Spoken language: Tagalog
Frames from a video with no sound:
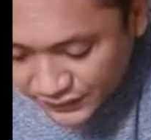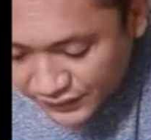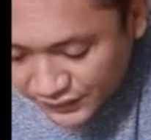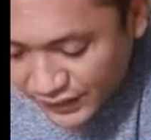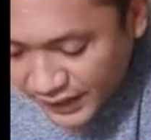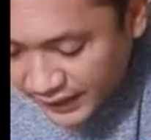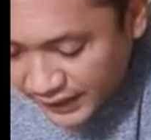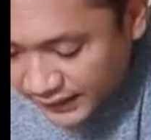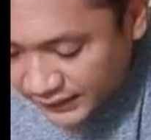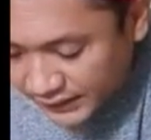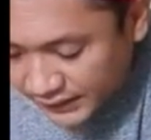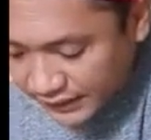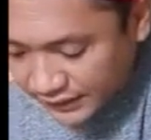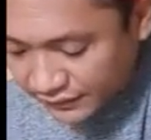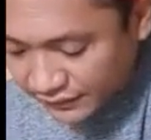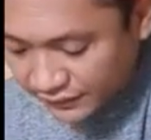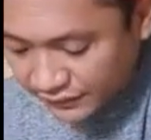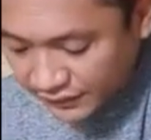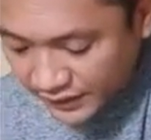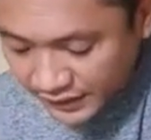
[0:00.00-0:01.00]

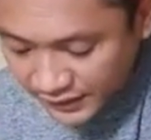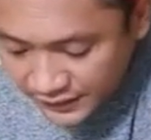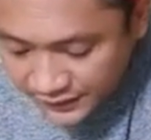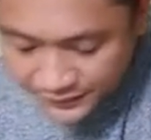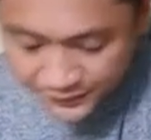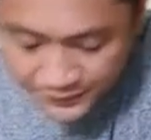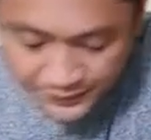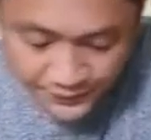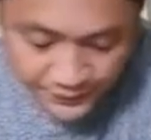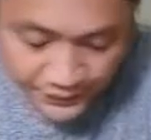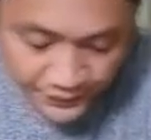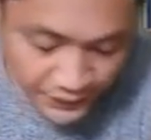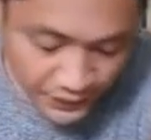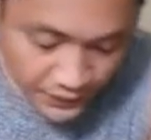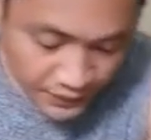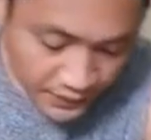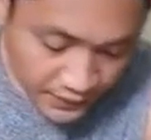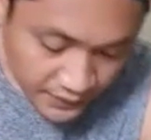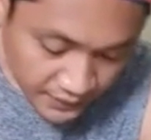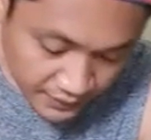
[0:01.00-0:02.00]
negative
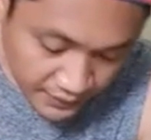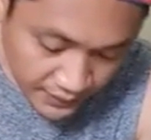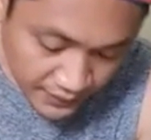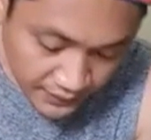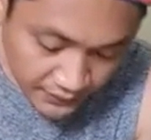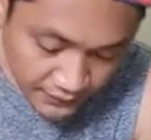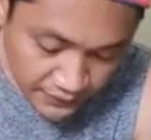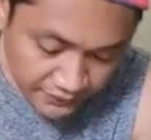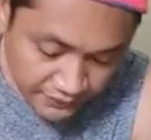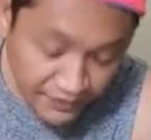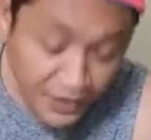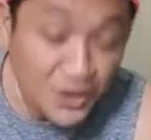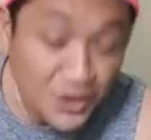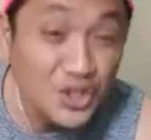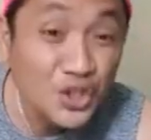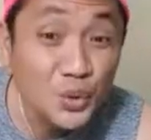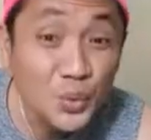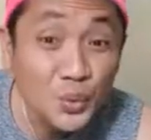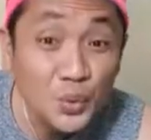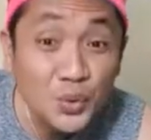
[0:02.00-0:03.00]
negative
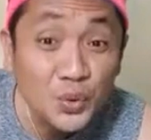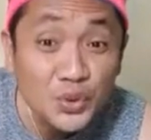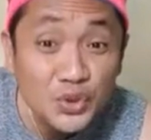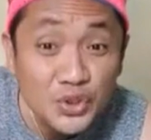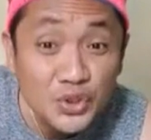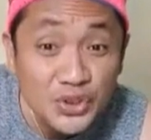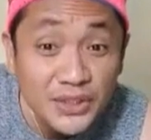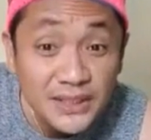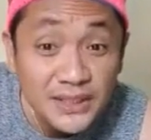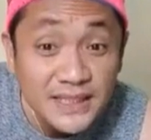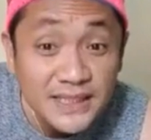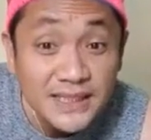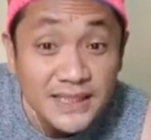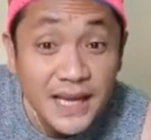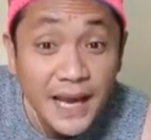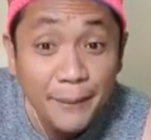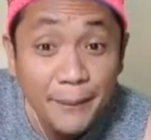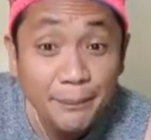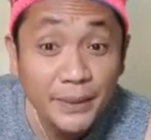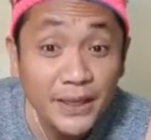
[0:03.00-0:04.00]
news that is
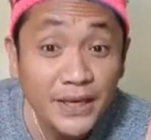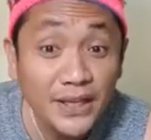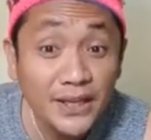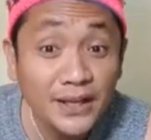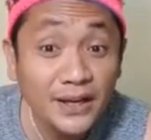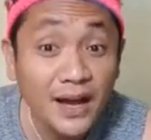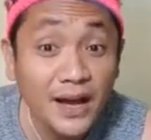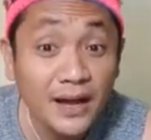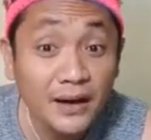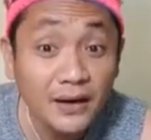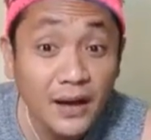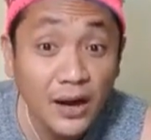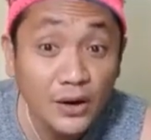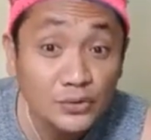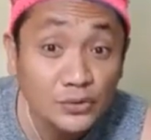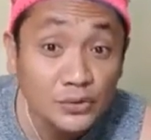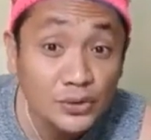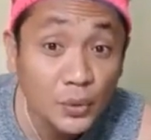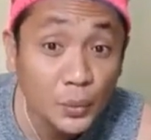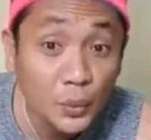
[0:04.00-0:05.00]
happening
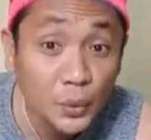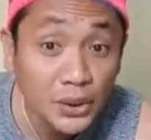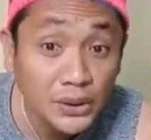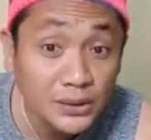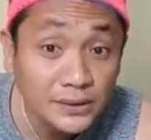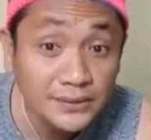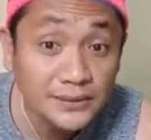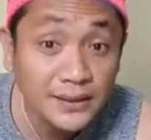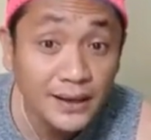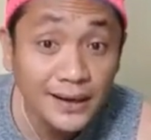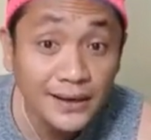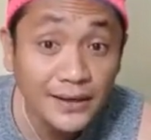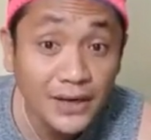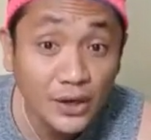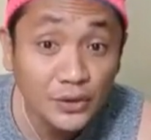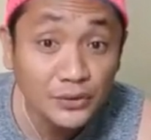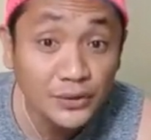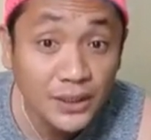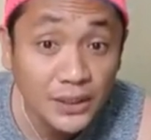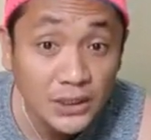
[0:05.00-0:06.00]
around the world,
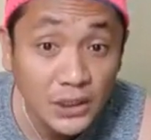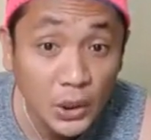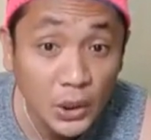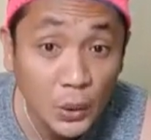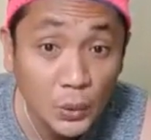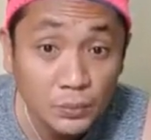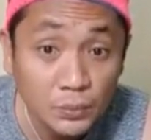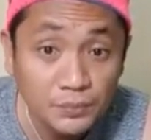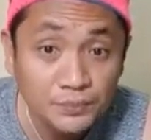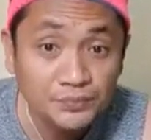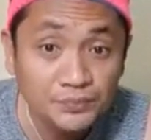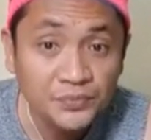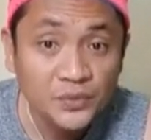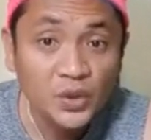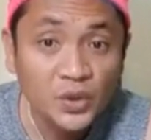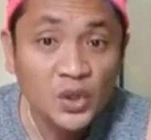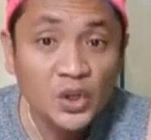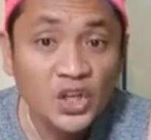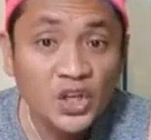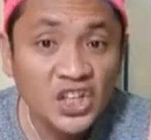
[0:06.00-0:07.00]
around the globe,
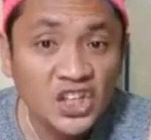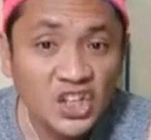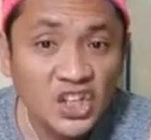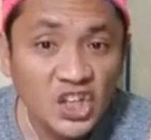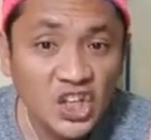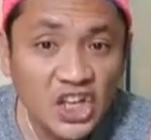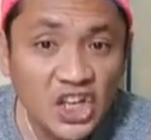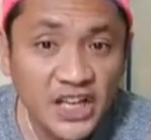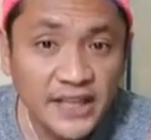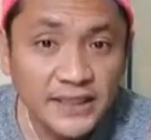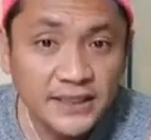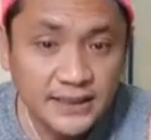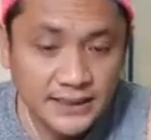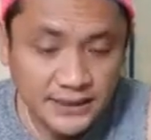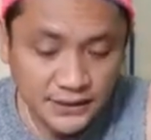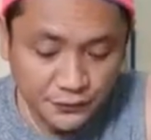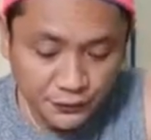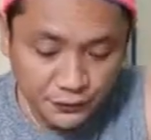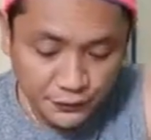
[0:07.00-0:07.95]
let's